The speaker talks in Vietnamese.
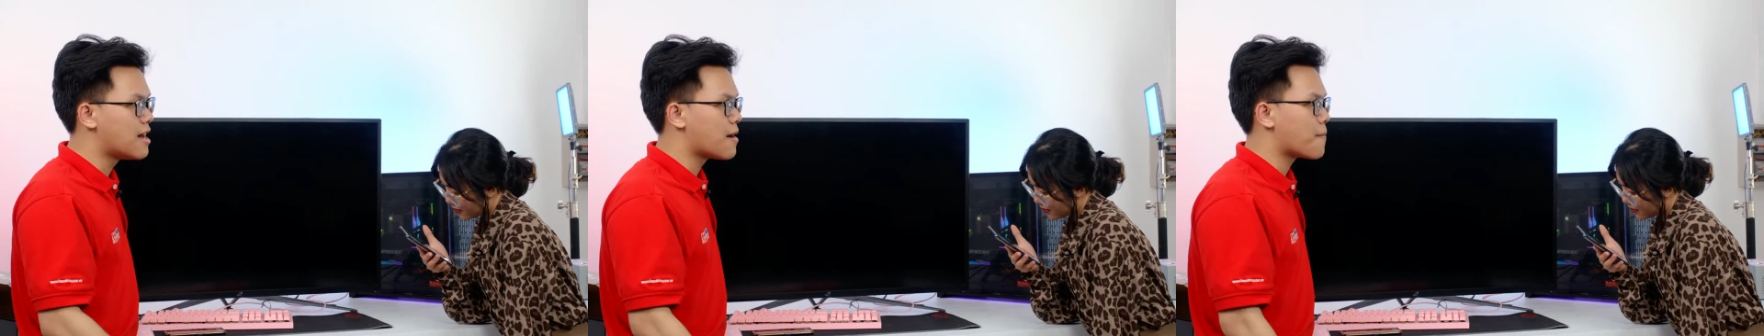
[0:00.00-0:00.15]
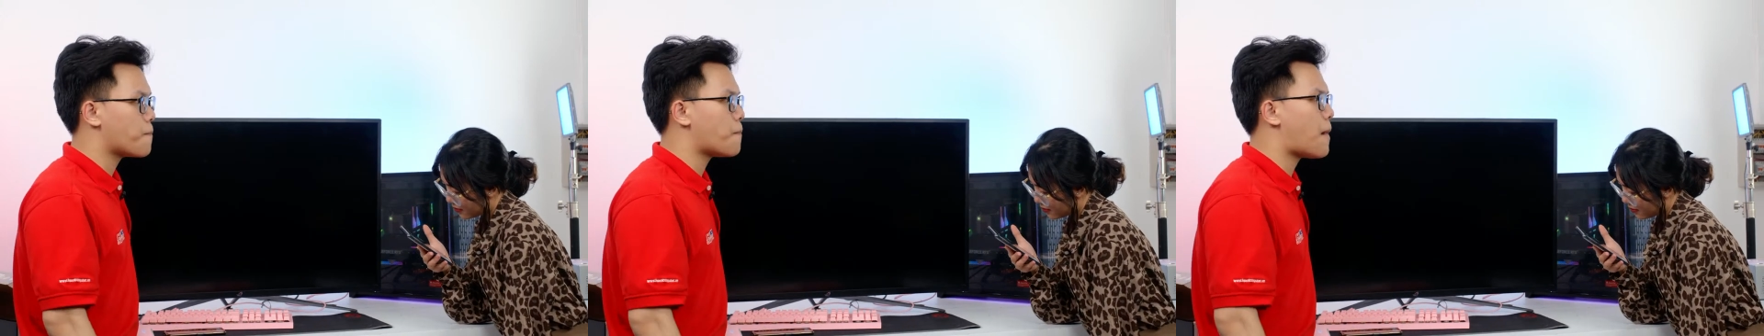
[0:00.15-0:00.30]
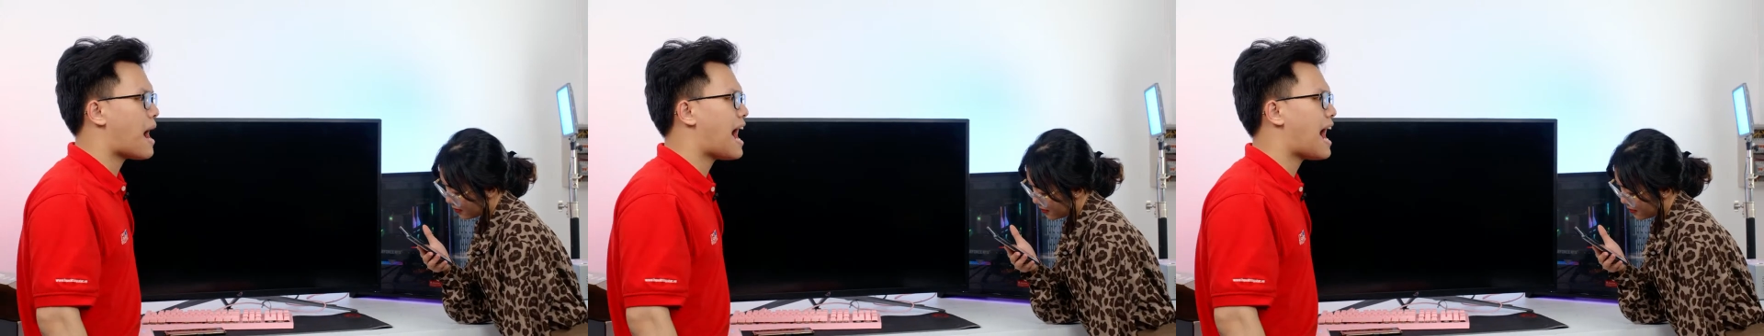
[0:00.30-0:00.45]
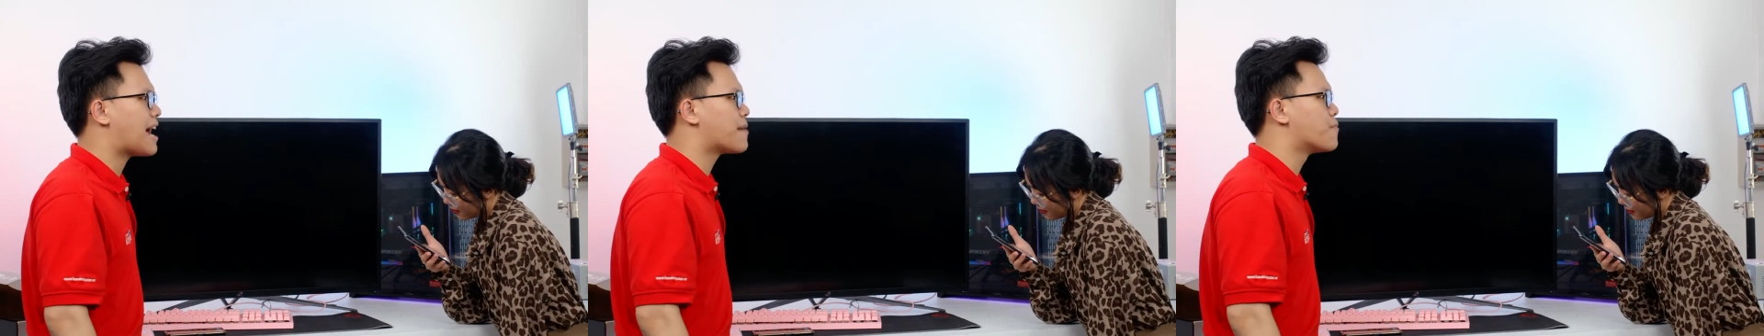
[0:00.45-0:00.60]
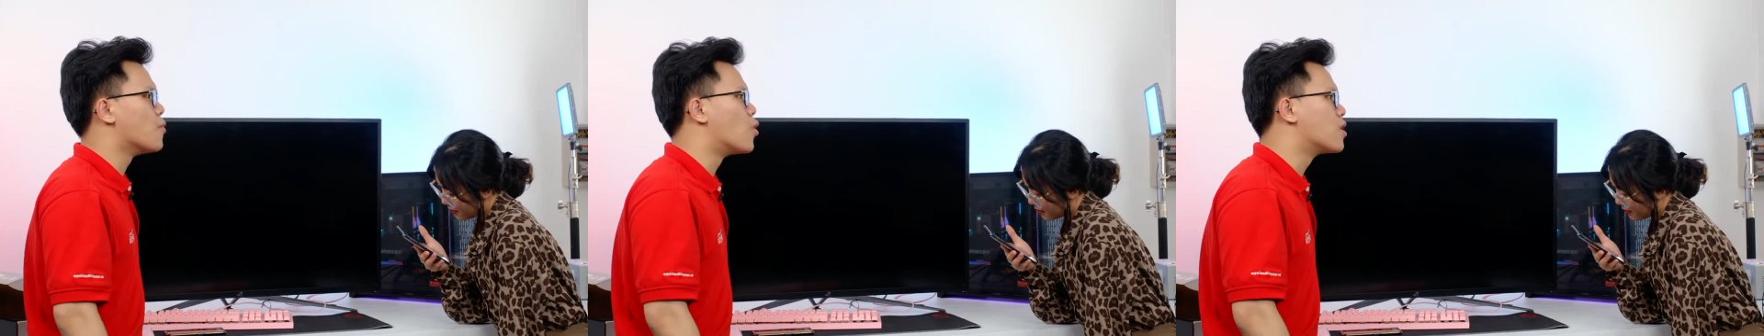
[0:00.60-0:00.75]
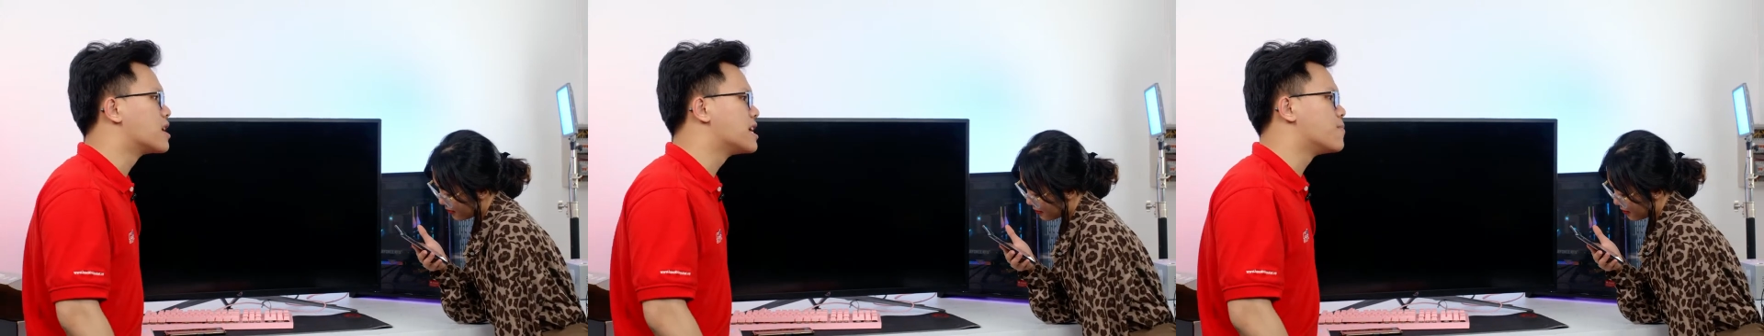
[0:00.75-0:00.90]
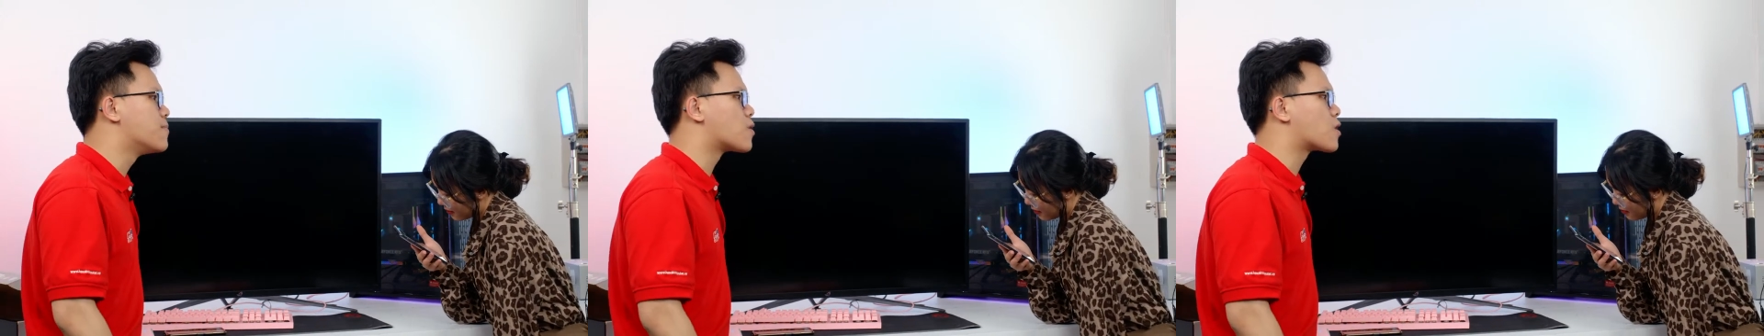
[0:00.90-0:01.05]
ba hay bốn
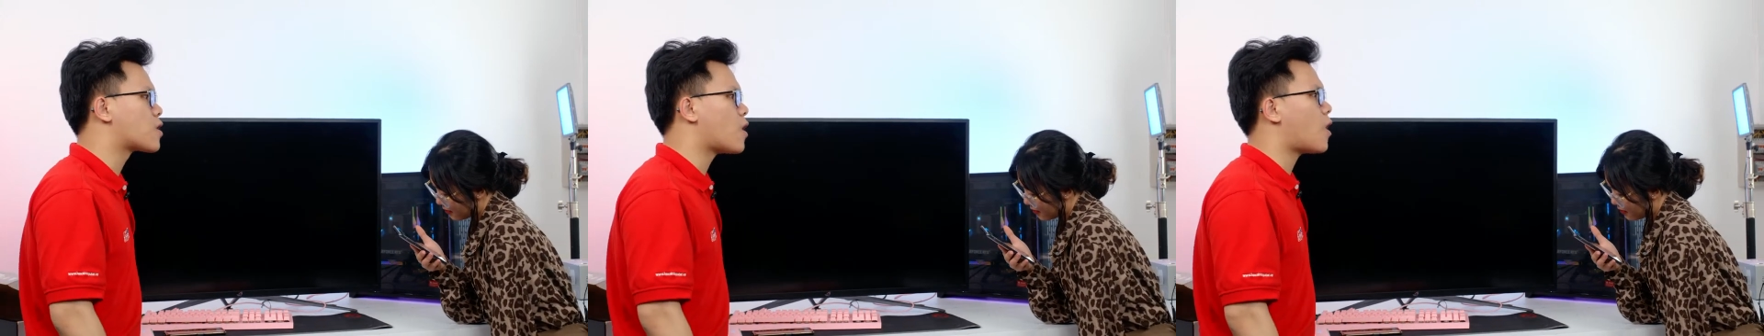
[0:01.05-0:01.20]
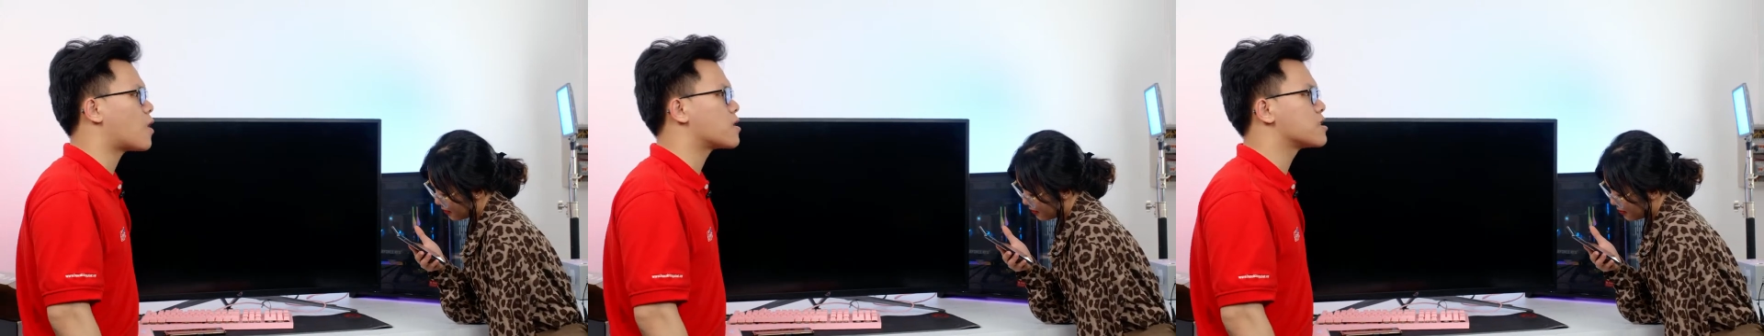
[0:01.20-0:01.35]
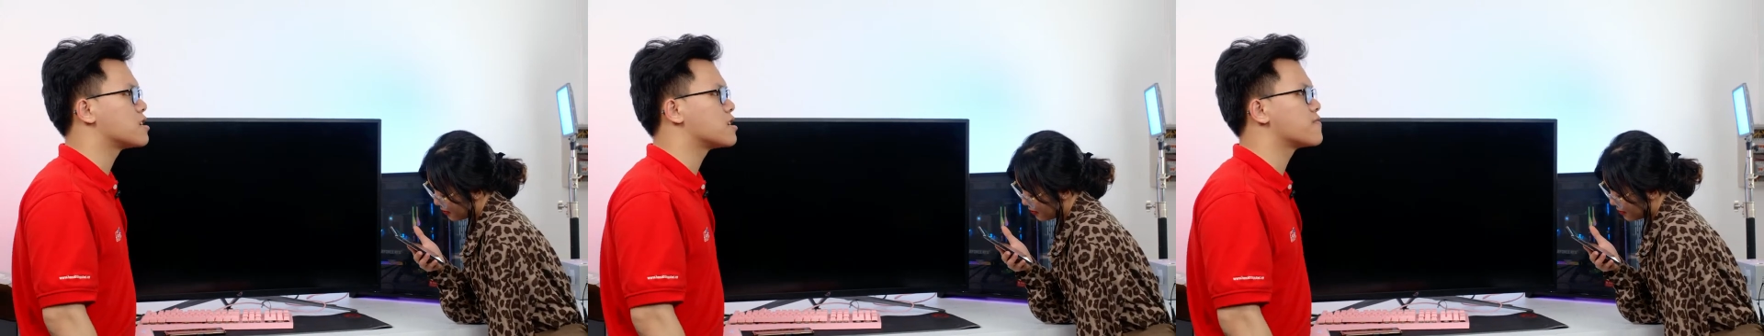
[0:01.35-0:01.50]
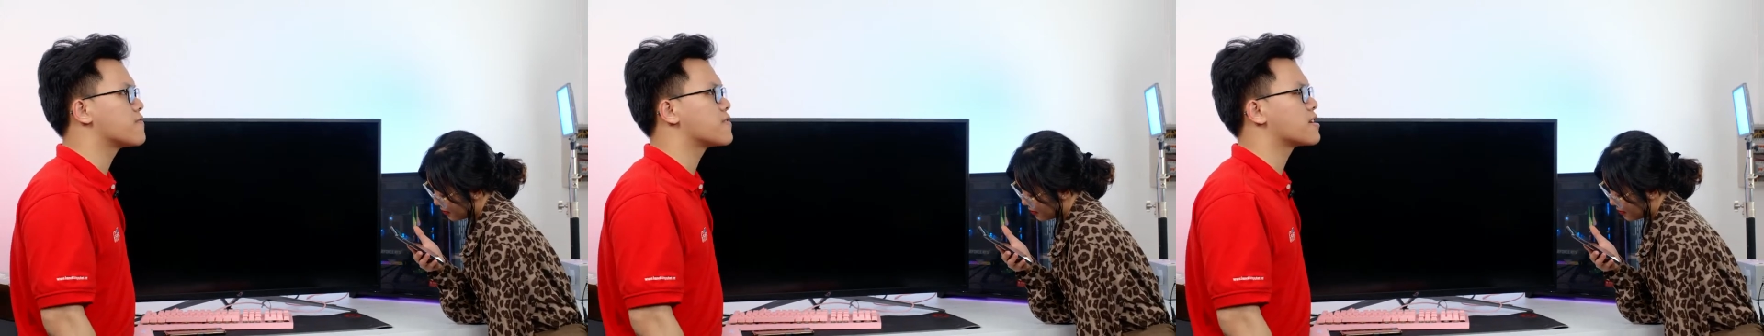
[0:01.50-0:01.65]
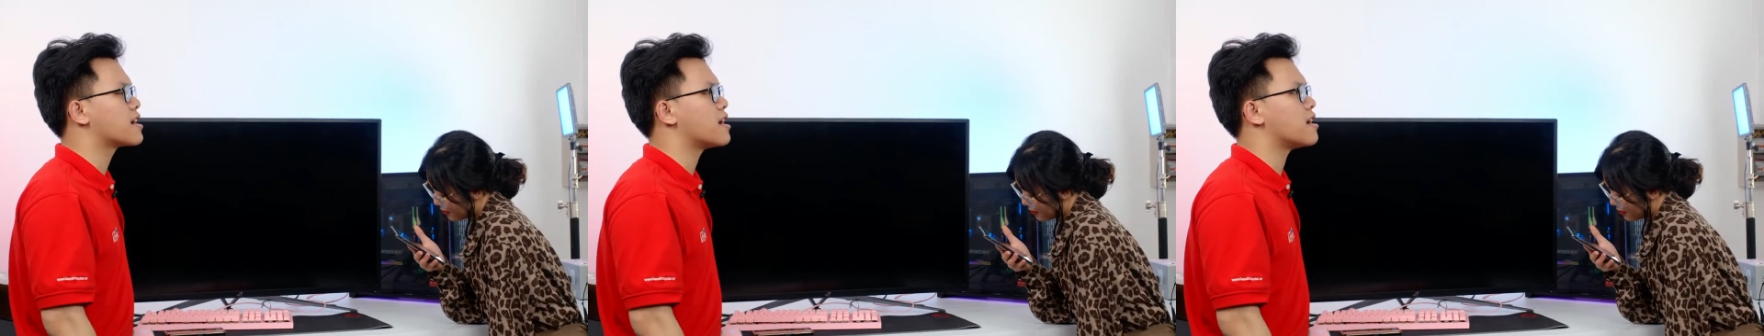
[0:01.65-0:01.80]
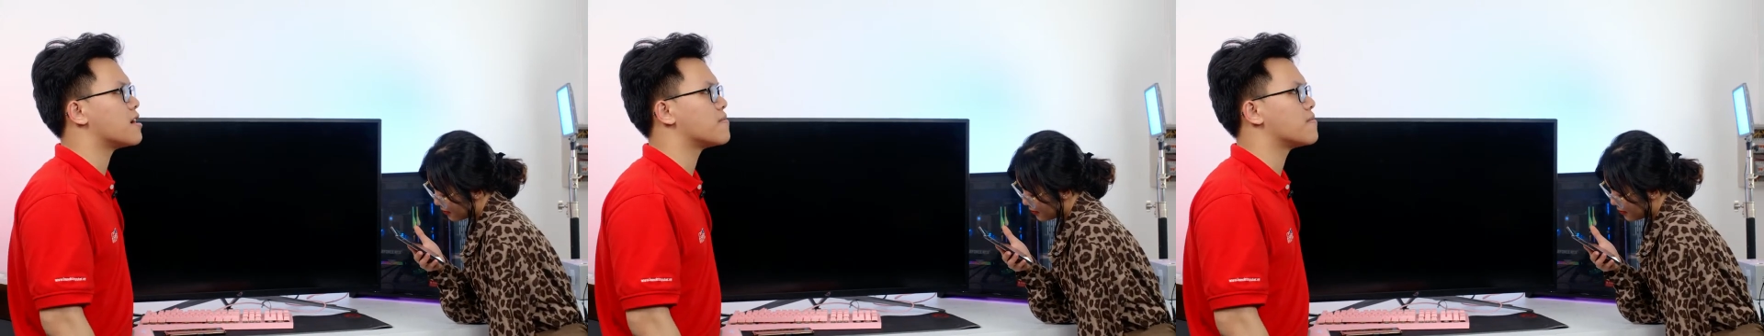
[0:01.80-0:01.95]
nghìn một con nhân với cả